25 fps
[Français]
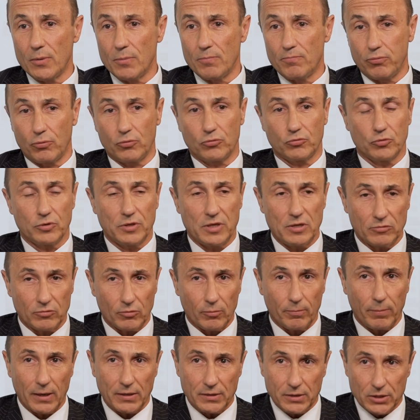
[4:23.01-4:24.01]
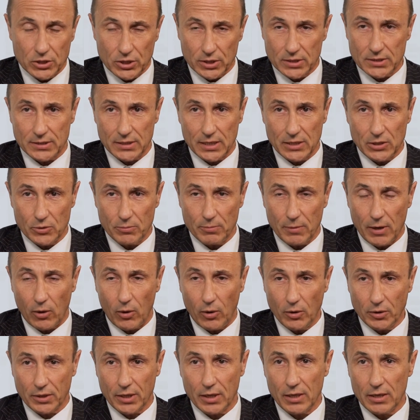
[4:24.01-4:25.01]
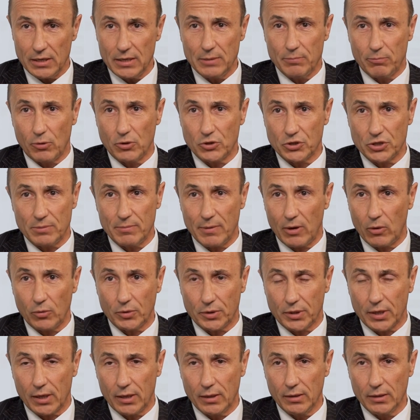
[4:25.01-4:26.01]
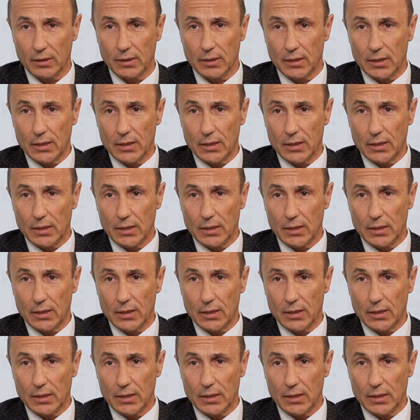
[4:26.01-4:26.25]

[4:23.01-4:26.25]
pour ceux qui ne sont pas déjà installés au Maroc, les projets marocains.